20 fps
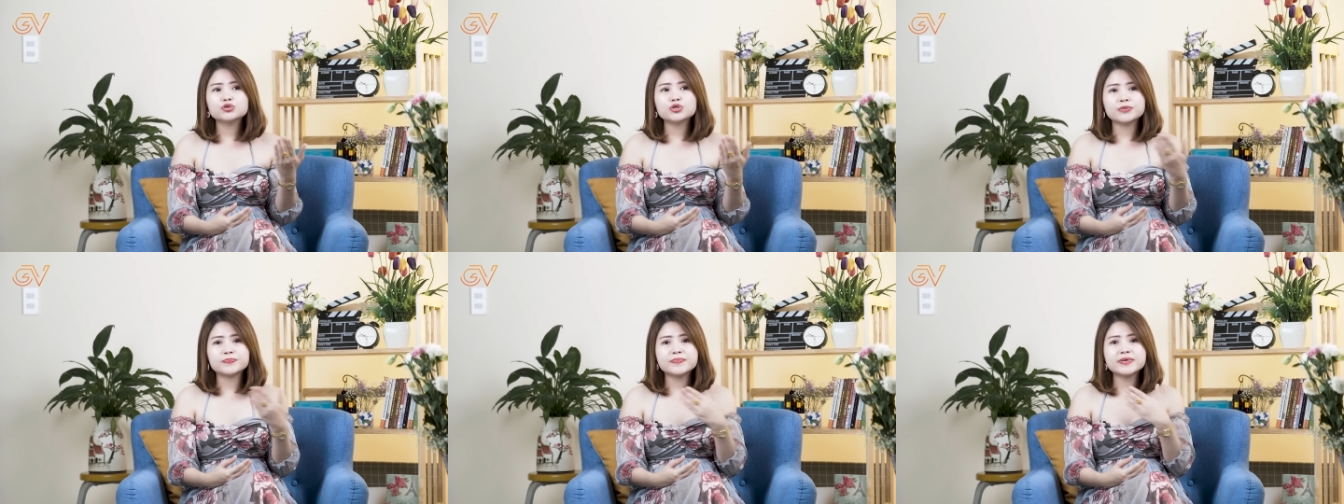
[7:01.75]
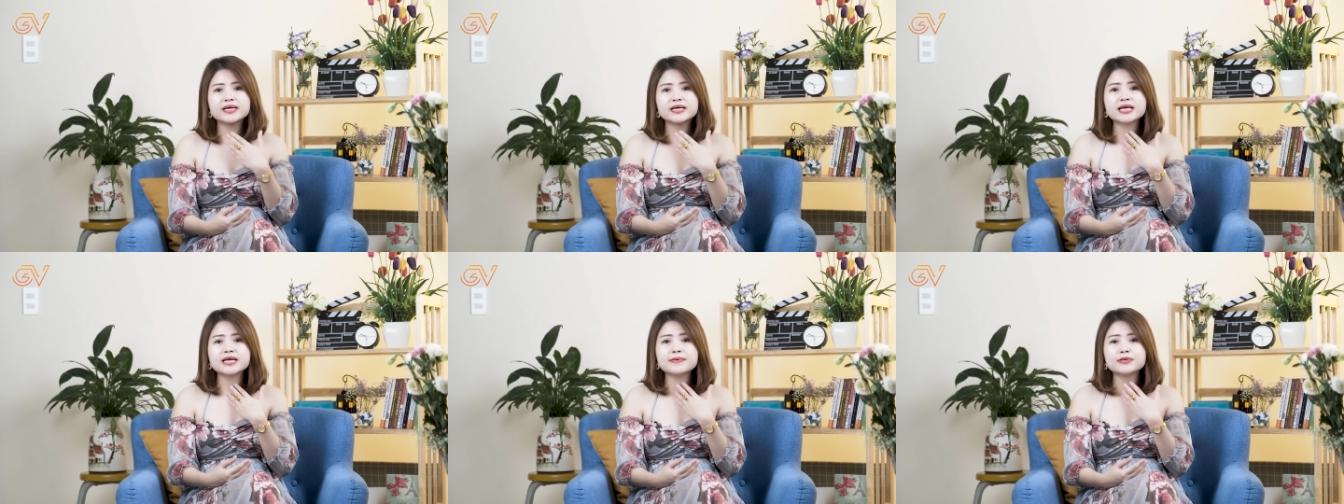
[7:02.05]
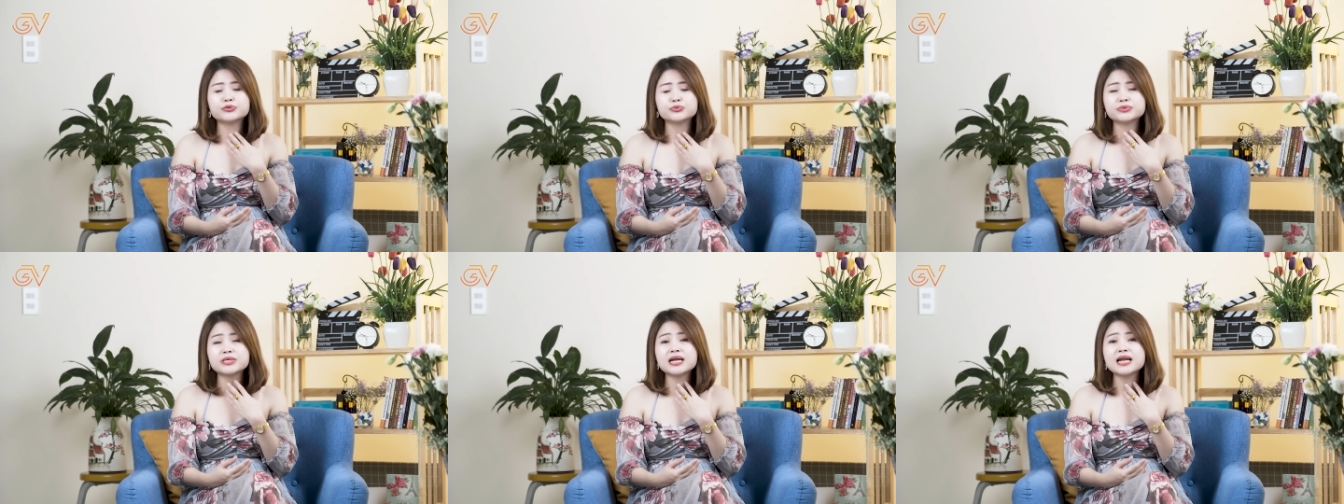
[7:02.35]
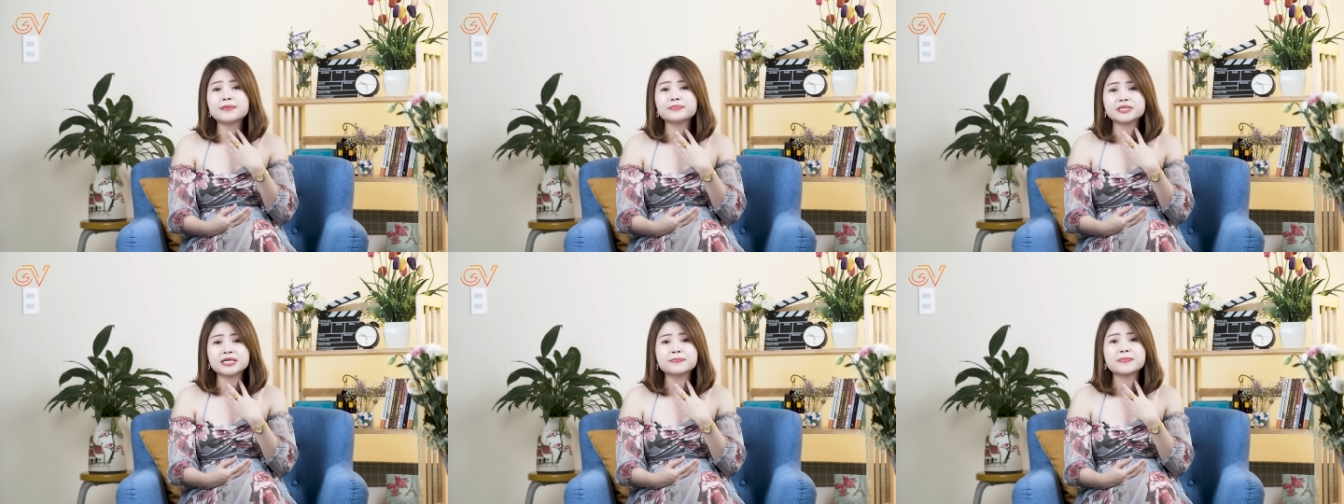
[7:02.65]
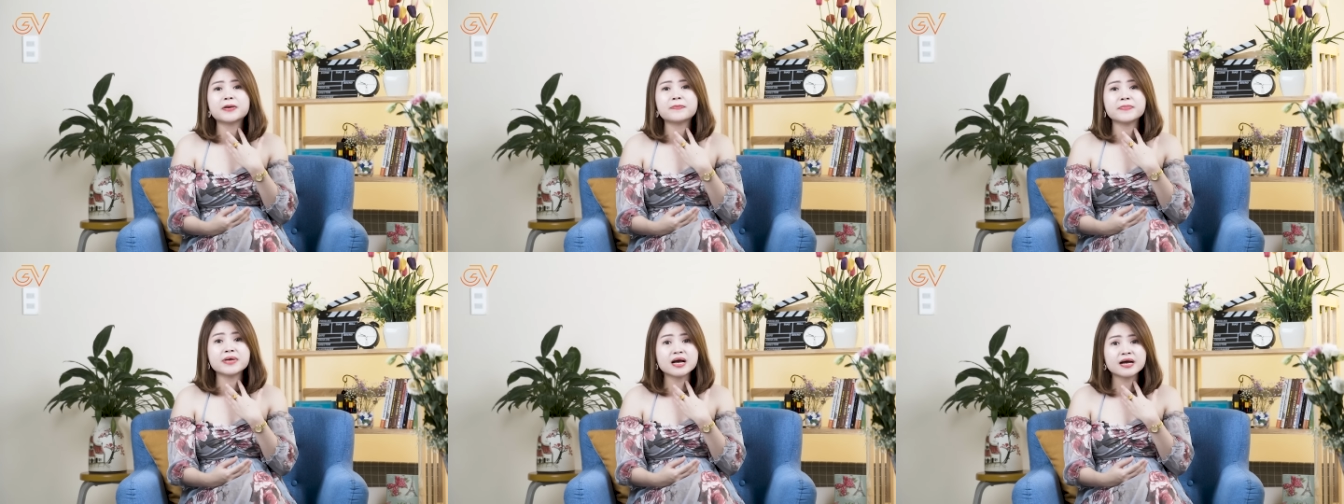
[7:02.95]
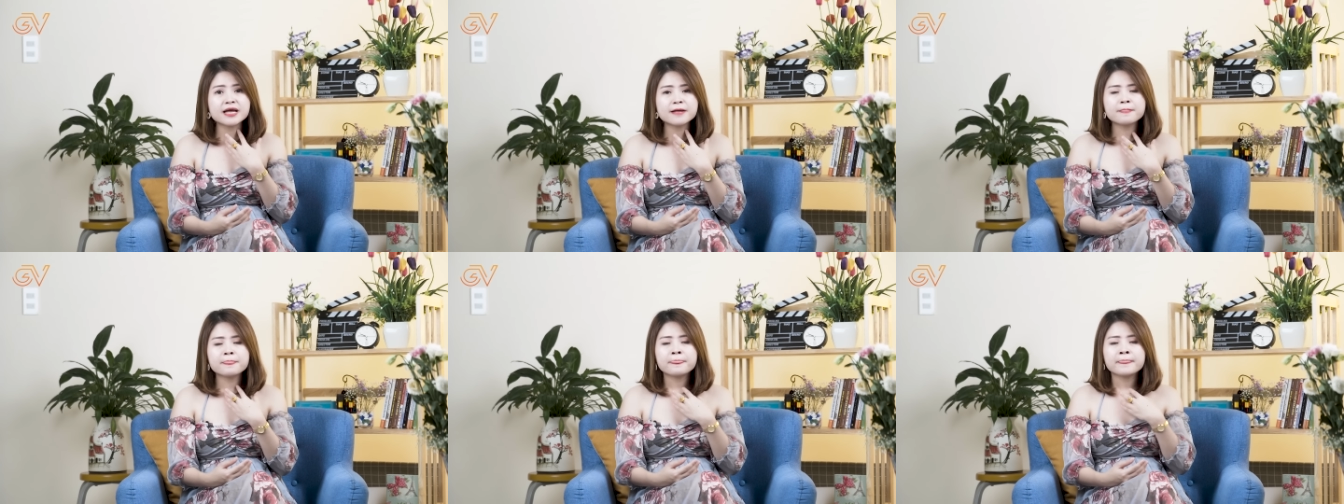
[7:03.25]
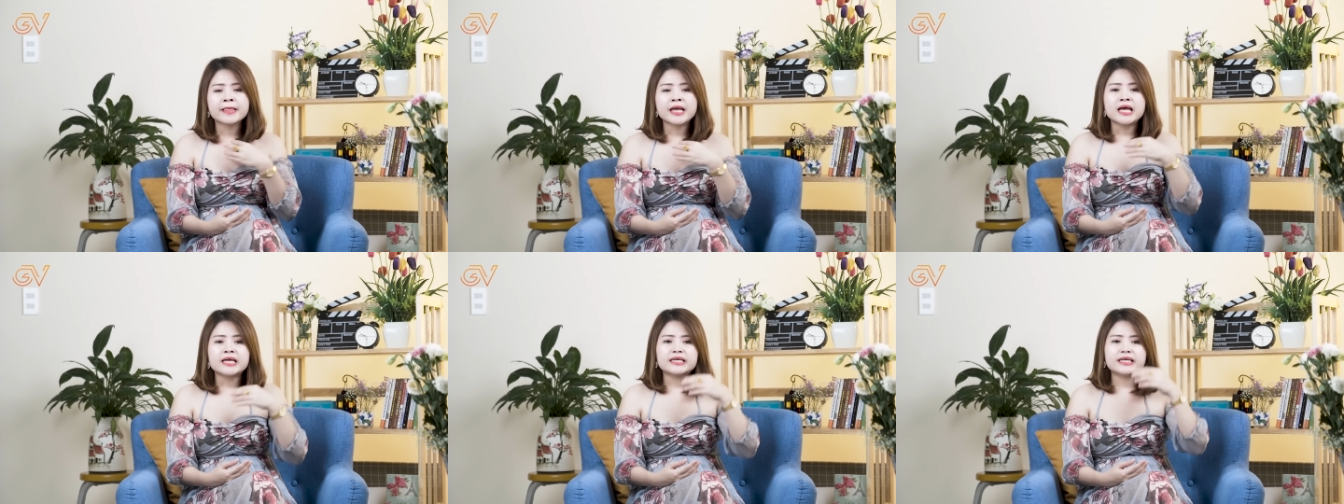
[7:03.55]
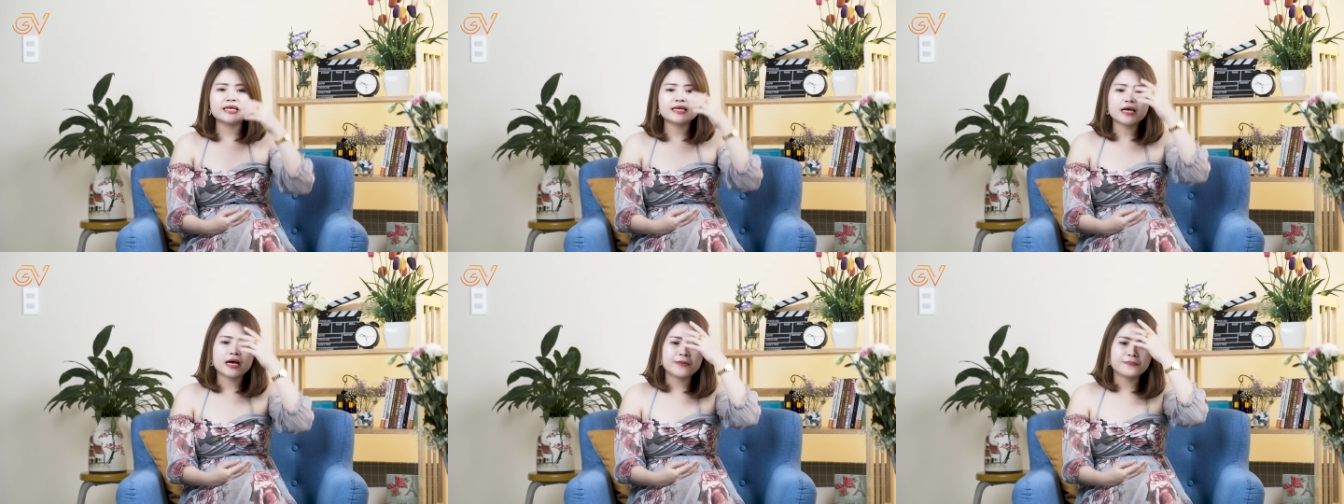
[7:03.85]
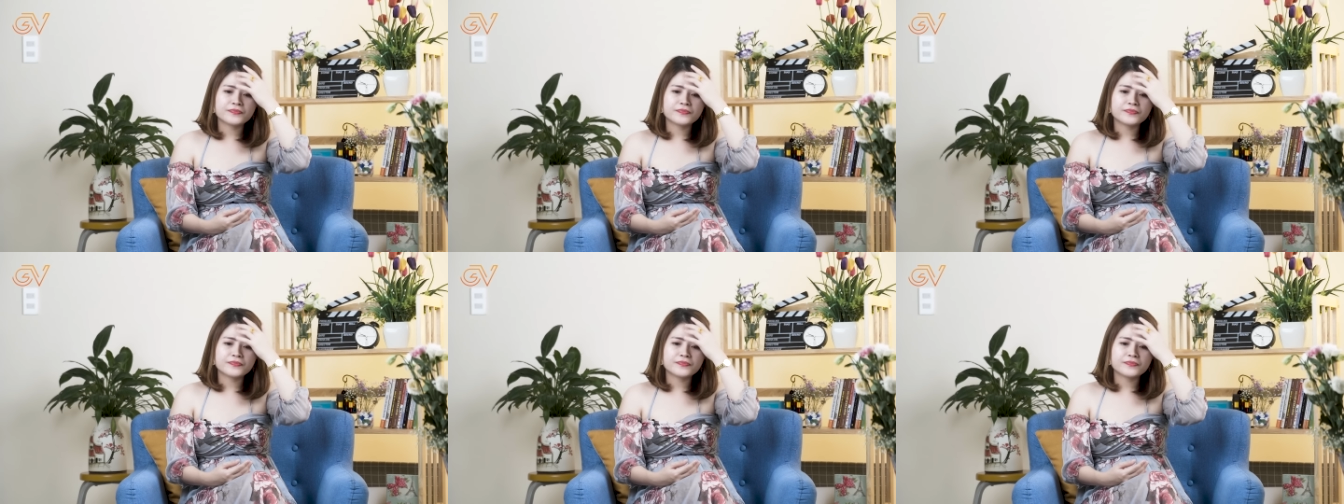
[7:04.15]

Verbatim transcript: chuẩn bị khi mà chúng ta làm tình bằng miệng ấy thì